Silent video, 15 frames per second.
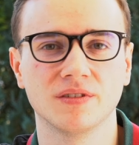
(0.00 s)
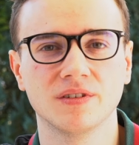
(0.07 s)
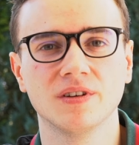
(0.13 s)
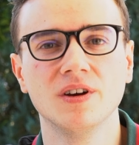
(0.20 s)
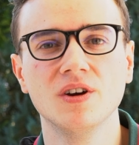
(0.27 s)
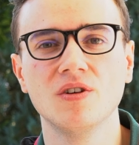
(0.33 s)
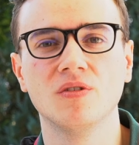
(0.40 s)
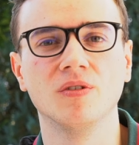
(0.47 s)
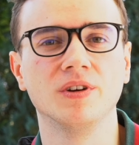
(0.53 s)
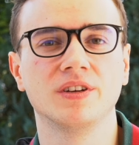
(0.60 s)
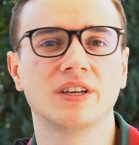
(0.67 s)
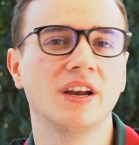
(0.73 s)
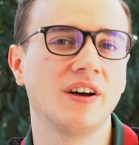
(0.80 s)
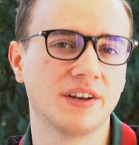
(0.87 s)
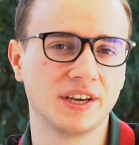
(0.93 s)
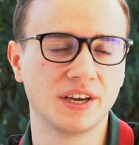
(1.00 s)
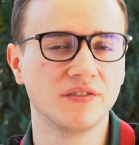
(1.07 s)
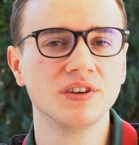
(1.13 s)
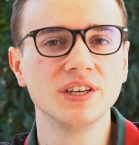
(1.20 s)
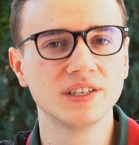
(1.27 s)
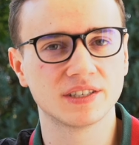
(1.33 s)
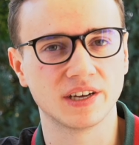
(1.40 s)
Ja. Und klar, der
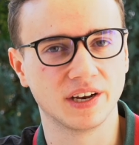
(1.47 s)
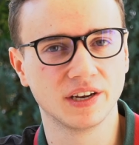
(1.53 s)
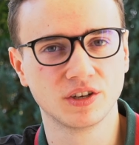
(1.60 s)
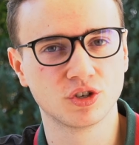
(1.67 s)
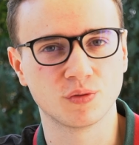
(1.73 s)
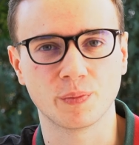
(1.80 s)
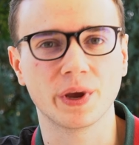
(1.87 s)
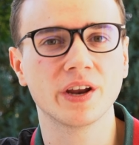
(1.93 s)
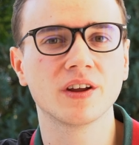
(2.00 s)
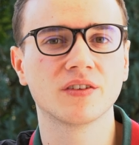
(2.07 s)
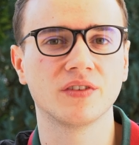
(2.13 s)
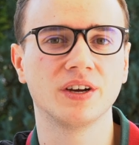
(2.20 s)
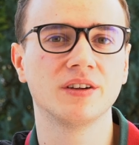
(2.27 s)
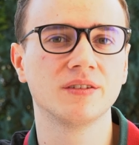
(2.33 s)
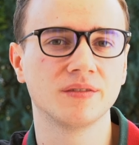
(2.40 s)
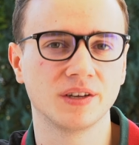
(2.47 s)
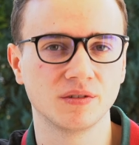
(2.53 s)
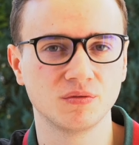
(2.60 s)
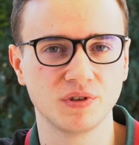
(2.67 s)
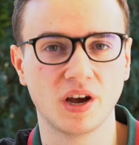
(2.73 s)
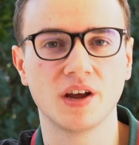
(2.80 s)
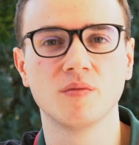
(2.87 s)
Gewinn ist ja dann geschmälert, weil ja
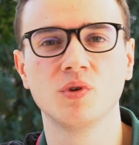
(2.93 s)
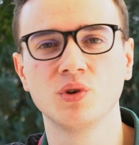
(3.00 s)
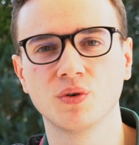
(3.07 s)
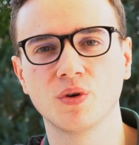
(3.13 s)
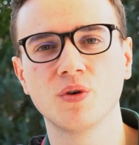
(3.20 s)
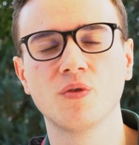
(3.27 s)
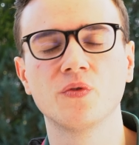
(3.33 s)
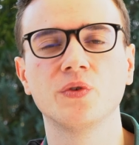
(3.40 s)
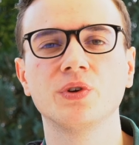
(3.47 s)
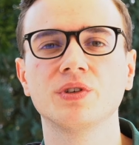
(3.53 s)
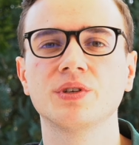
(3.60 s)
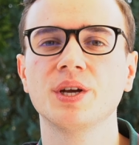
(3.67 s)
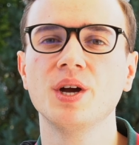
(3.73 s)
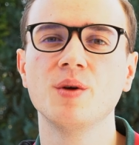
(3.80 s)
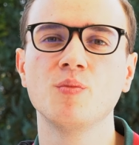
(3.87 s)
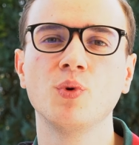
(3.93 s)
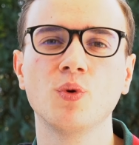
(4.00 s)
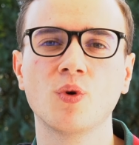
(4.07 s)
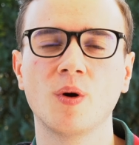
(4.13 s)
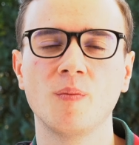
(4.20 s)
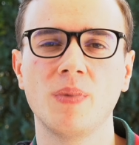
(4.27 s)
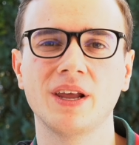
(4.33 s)
gut, die eine Million Euro für das
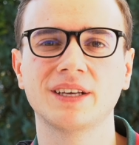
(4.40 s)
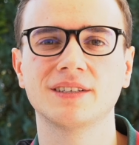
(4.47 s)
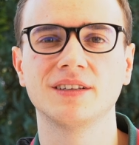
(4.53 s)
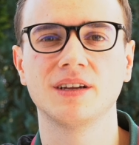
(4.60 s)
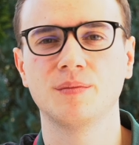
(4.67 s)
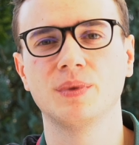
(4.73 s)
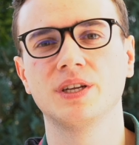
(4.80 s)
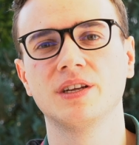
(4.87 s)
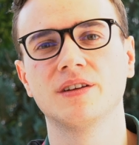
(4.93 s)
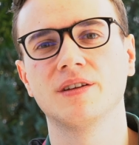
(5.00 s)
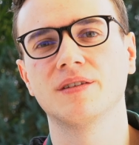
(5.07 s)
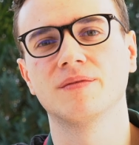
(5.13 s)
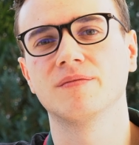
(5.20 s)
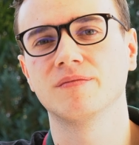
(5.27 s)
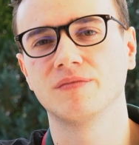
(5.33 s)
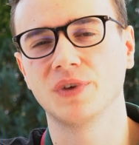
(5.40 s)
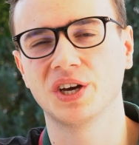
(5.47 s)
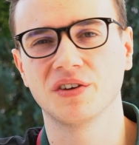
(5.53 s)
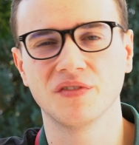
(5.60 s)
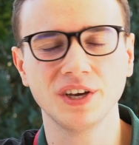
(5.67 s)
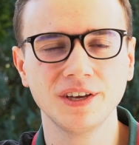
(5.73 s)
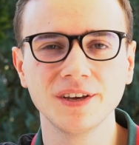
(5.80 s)
Bürokomplex sind am Ende dann ja,
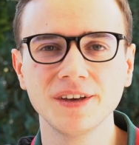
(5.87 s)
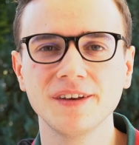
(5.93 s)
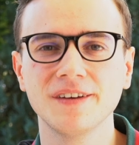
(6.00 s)
weg.